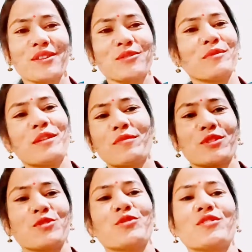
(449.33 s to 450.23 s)
तो मैंने
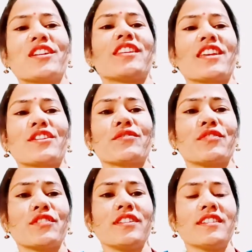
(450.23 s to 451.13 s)
बच्चों को दे दिया था
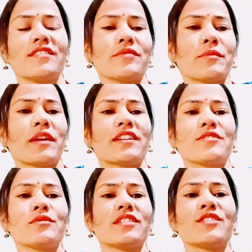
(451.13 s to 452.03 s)
फ़ोन मैं
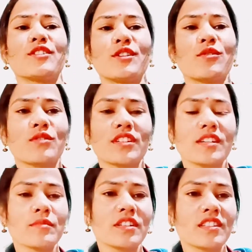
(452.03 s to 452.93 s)
बैठी हुई थी दीदी लोगों के
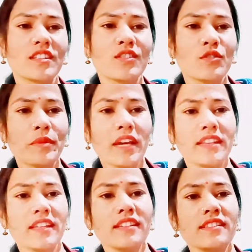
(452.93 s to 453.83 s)
साथ मेरे दीदी लोग भी
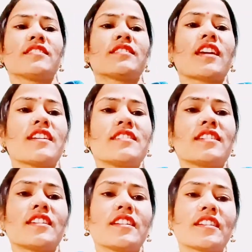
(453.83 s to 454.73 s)
आए थे ताई जी
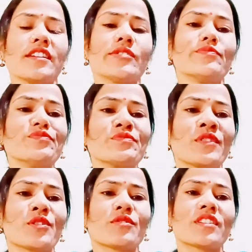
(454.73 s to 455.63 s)
की लड़की
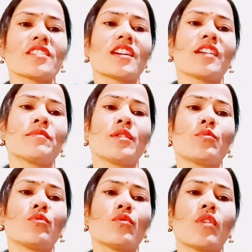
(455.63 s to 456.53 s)
तो उनके साथ मेरे
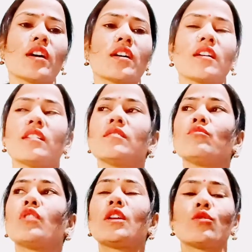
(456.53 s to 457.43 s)
बुआ
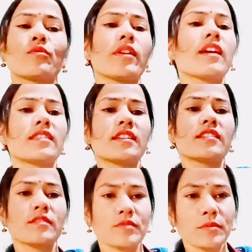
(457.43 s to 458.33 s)
बुआ लोग भी आए थे
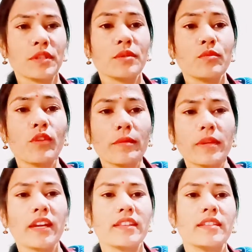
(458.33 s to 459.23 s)
सबसे बड़ी बुआ
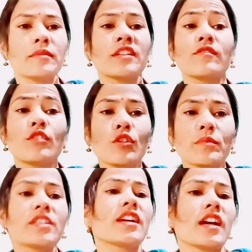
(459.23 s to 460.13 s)
भी आई थी मैंने ब्लॉग
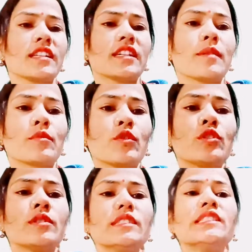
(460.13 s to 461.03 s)
में दिखाया था आपको
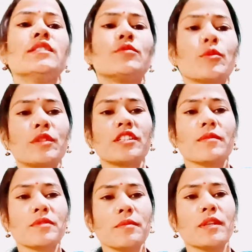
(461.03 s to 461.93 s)
वो मेरी
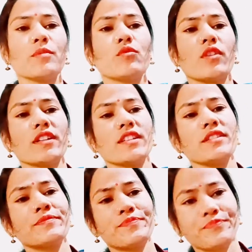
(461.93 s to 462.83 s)
सबसे बड़ी बुआ थी